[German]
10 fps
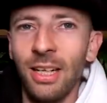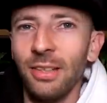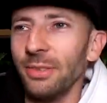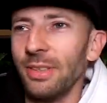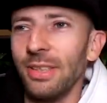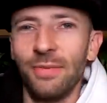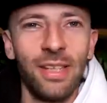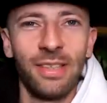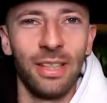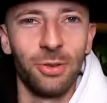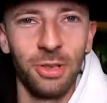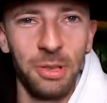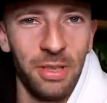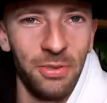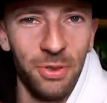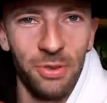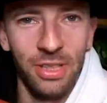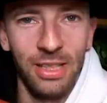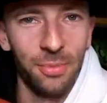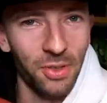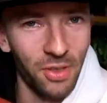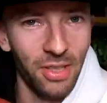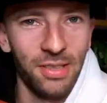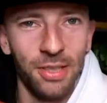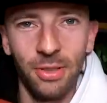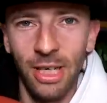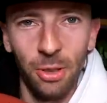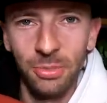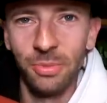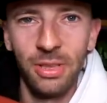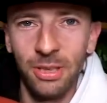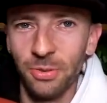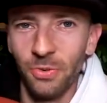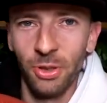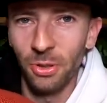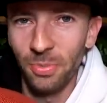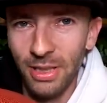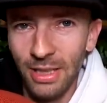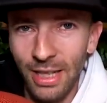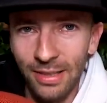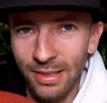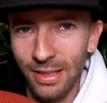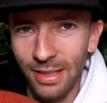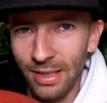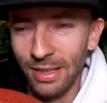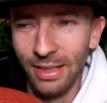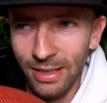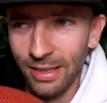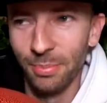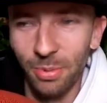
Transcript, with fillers: und weiß ich nicht, gucken die meine Videos nicht, haben sie sie gesehen oder glauben die mir nicht und wollen nochmal eine extra äh,